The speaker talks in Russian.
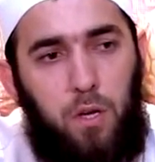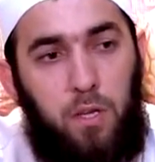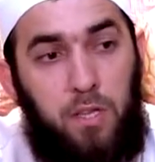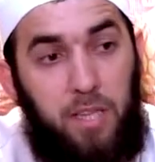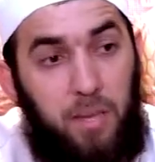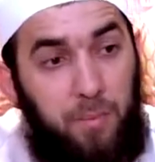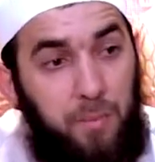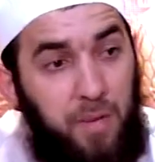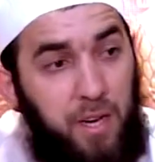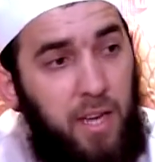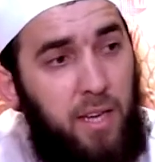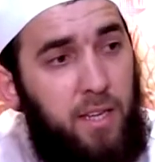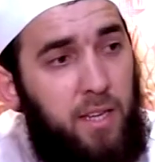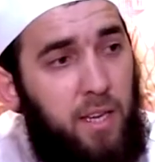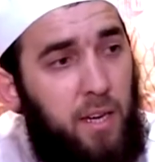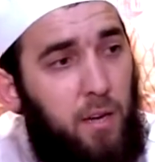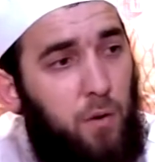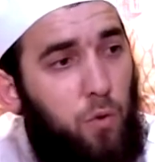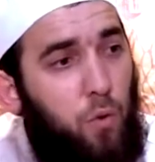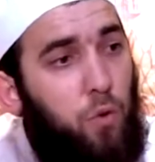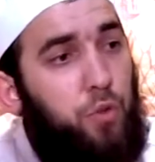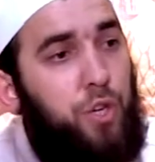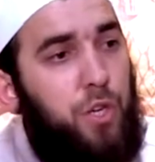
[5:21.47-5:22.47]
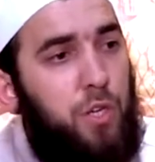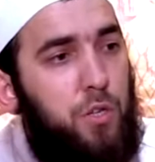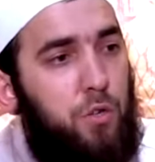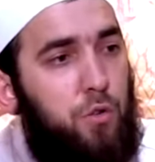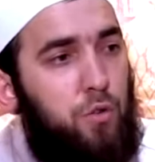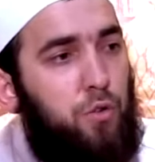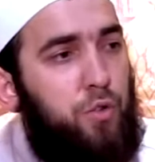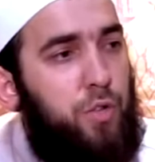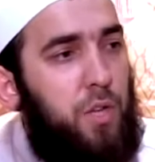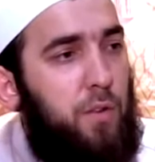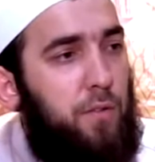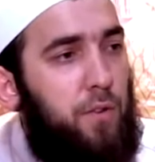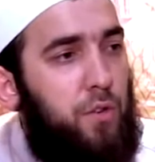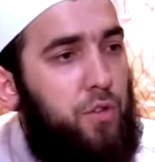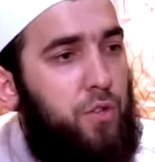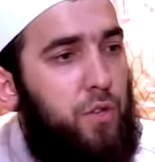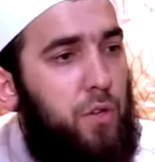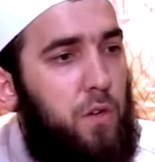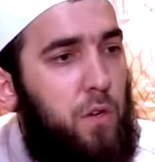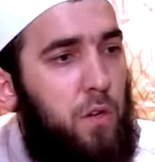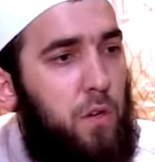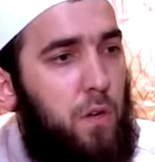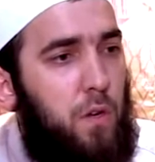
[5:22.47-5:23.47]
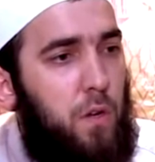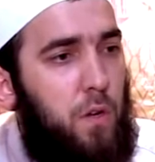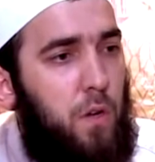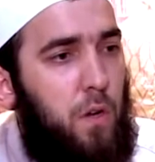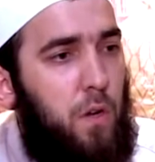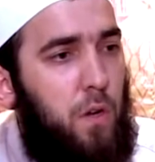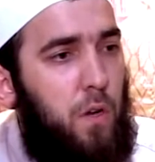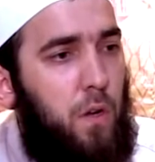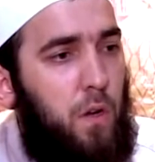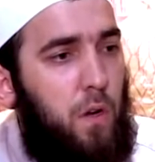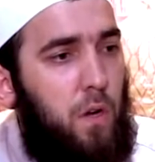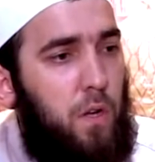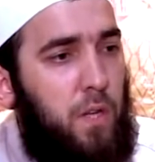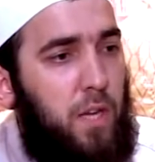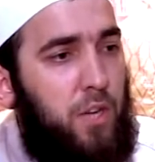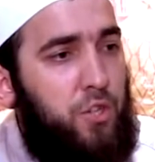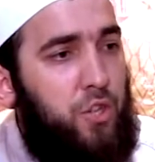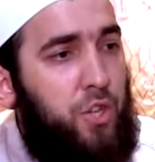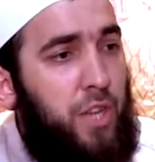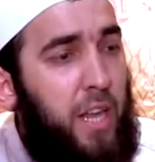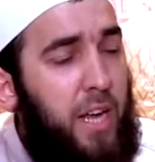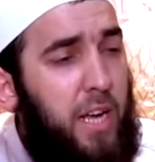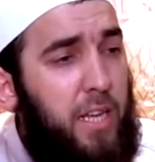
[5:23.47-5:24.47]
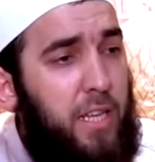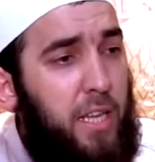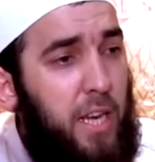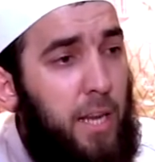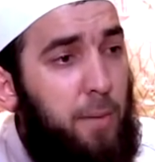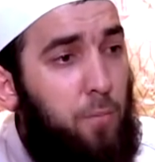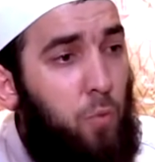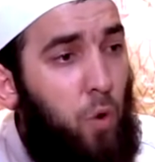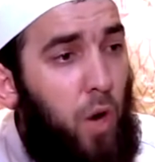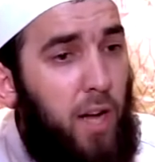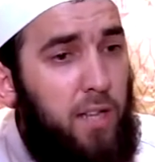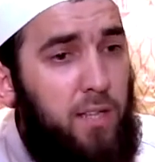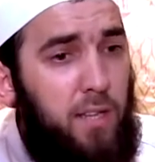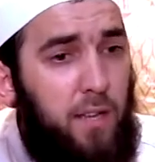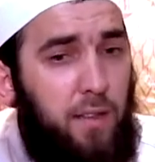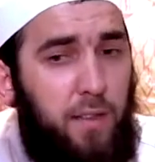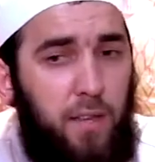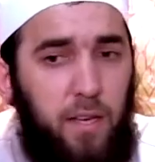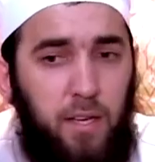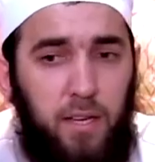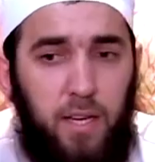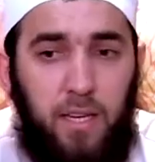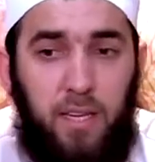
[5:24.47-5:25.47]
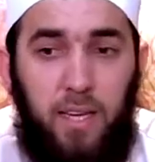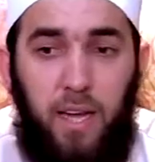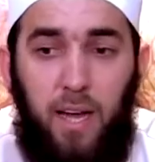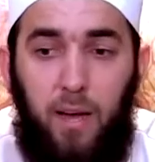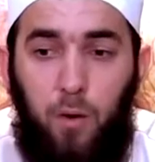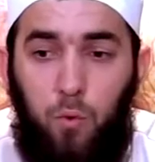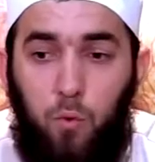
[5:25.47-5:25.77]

Намерение – очень сложная вещь. Даже некоторые мухаддисы иногда